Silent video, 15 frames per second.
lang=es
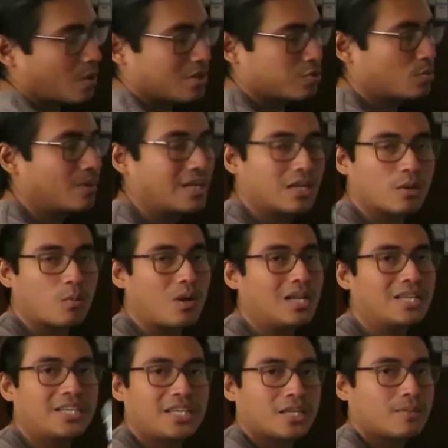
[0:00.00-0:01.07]
o al sumarle
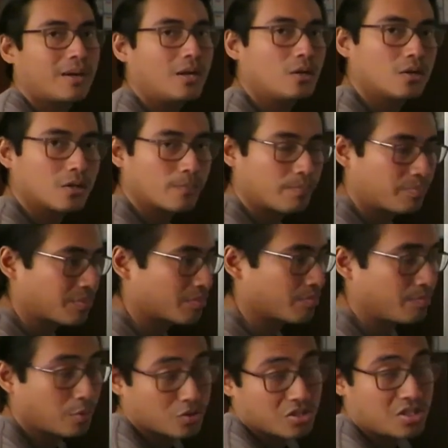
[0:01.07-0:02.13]
cualquier valor,
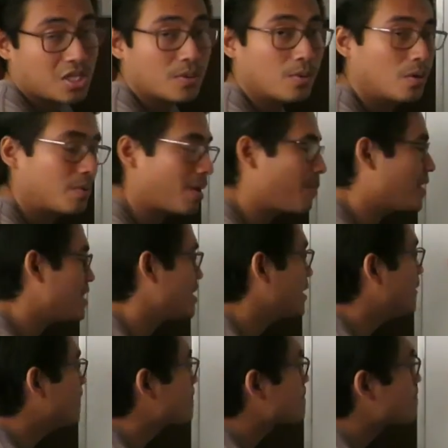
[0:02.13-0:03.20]
positivo
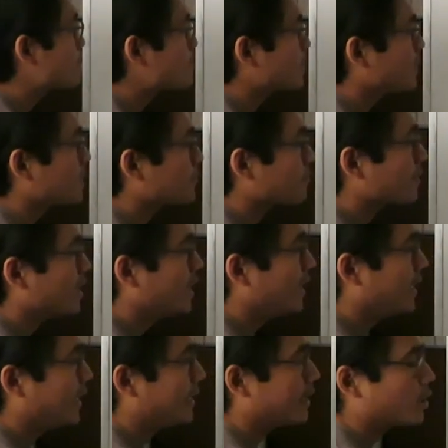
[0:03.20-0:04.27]
obviamente,
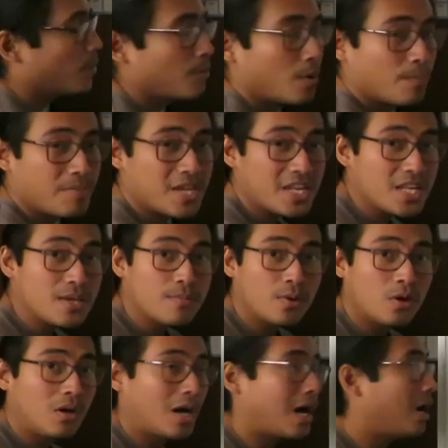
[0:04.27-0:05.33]
eh, como
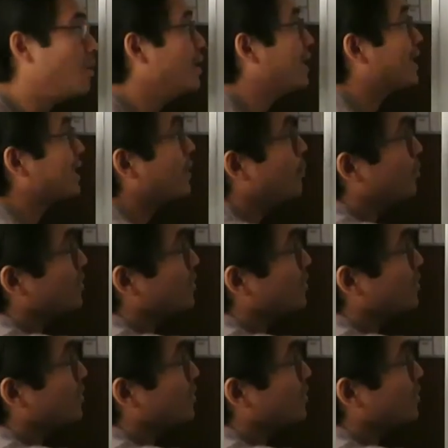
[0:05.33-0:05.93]
mínimo ahora acá